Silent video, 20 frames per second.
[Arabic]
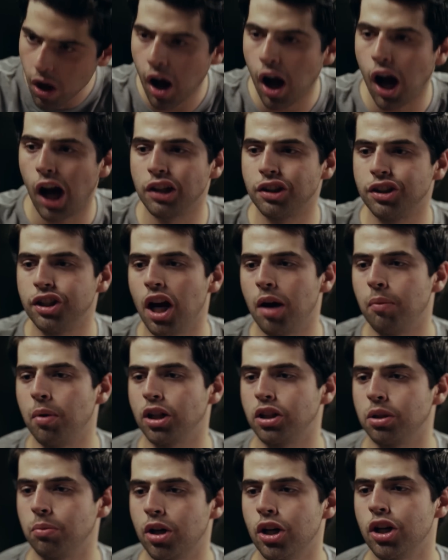هعديها
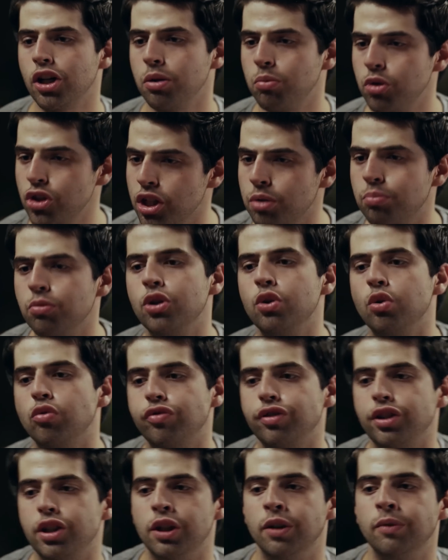باعتبار ان جوزك منه
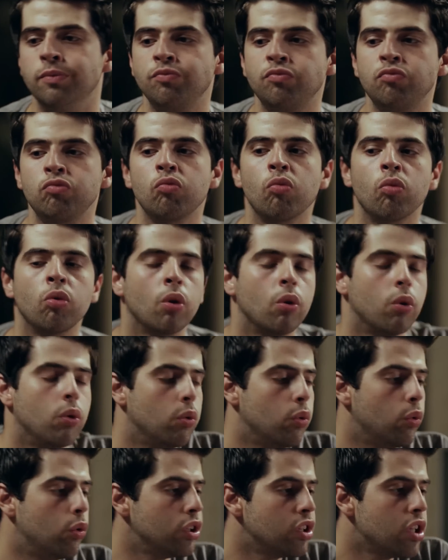فيه
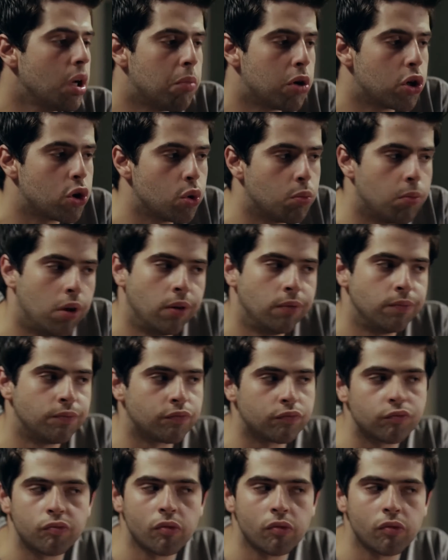وانت مرومه